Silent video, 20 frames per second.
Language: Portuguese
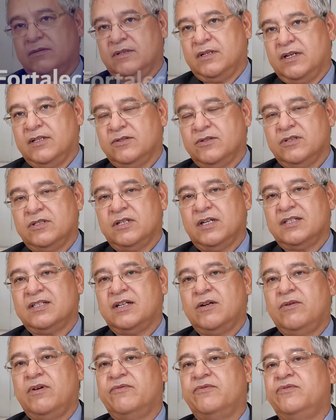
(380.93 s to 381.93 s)
A
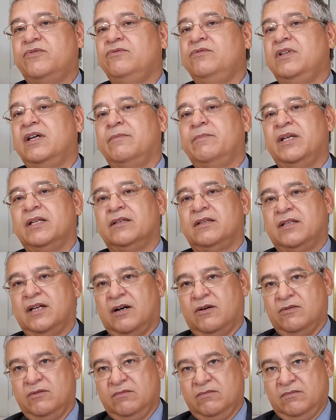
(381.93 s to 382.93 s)
associação é
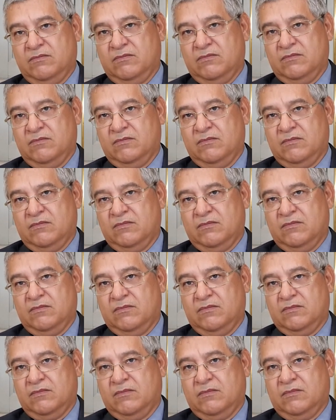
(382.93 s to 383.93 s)
fundamental
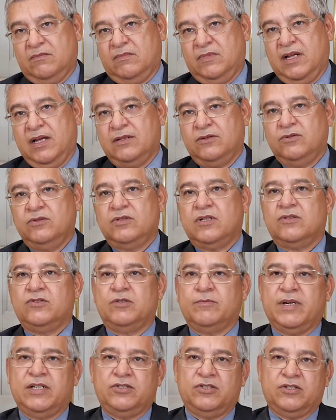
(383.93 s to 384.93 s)
na luta dos
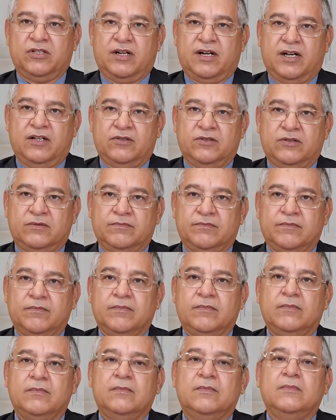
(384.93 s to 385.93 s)
magistrados.
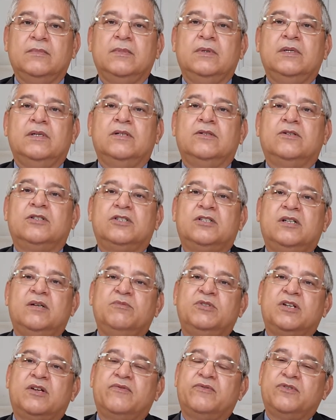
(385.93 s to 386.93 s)
Nós
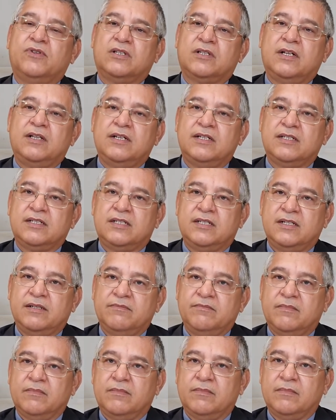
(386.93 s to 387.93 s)
temos que fortalecer
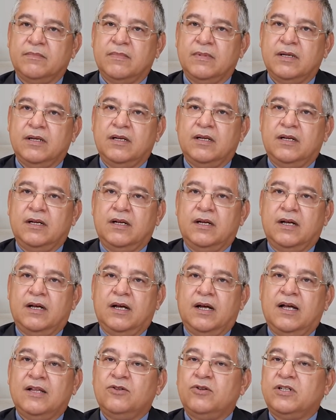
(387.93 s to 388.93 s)

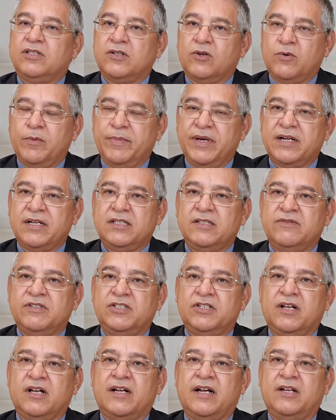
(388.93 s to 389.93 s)
a nossa cooperativa
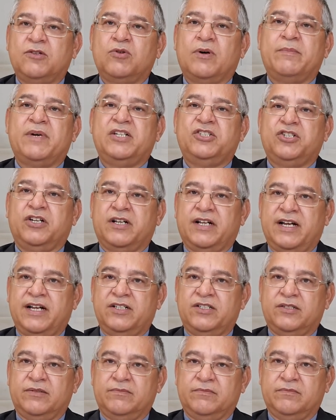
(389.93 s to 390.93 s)
de crédito, a Mais de
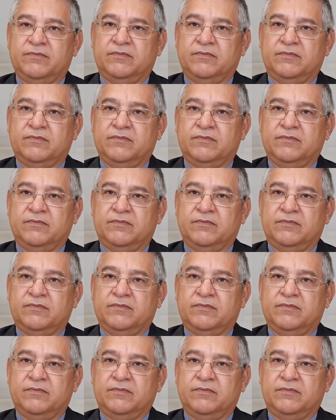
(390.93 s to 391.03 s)
Crédito,